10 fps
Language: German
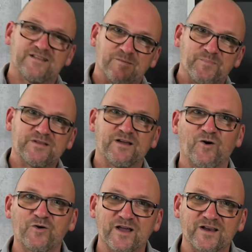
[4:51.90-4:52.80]
dann bitte
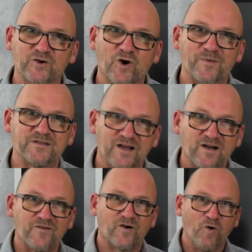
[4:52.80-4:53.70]
auch gerne einen
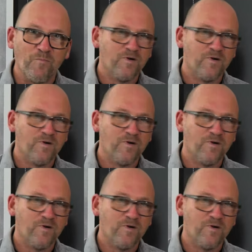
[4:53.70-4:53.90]
Kommentar, warum.